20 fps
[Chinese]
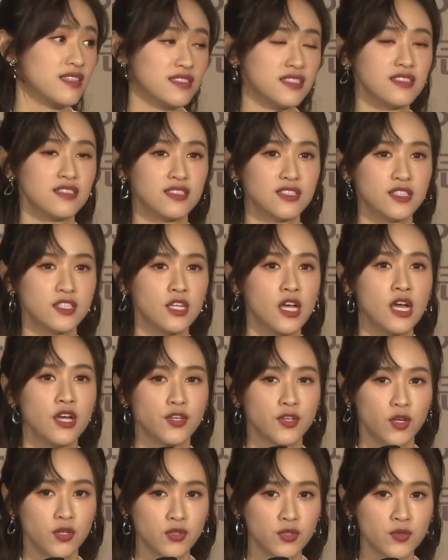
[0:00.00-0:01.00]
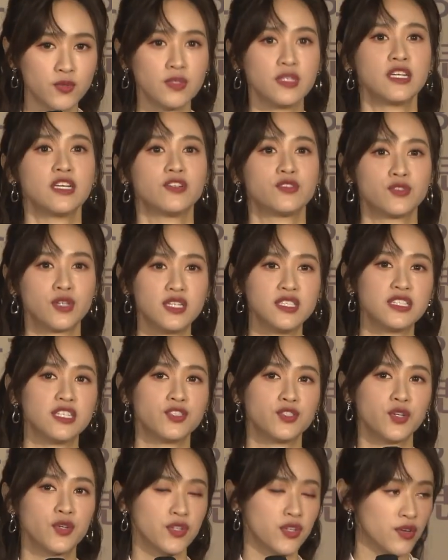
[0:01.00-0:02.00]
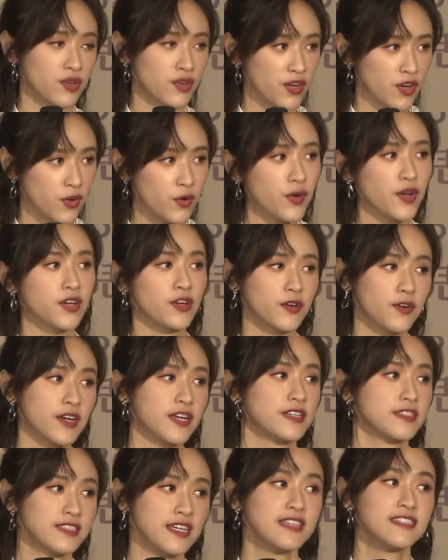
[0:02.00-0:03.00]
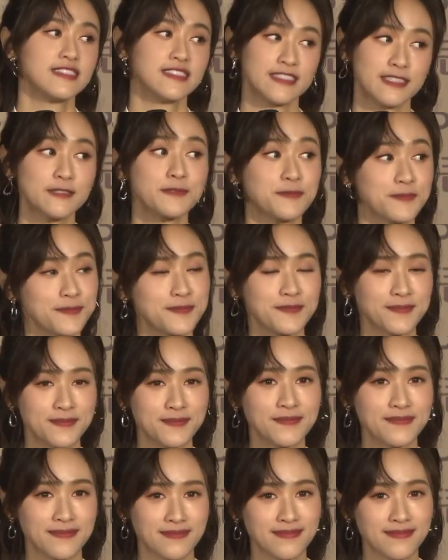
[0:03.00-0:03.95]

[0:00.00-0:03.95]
其实有努力有赚钱，就一定会有回馈这样子。嗯嗯。